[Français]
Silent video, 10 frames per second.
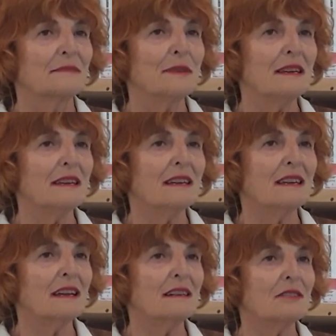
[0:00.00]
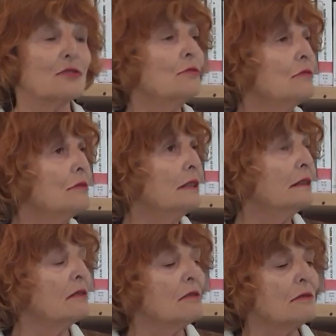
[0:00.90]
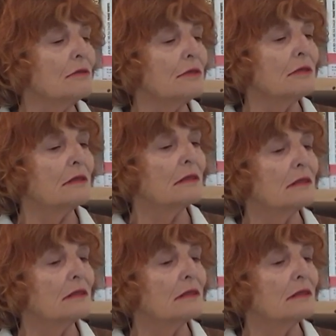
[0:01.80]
Mais quelle chose étrange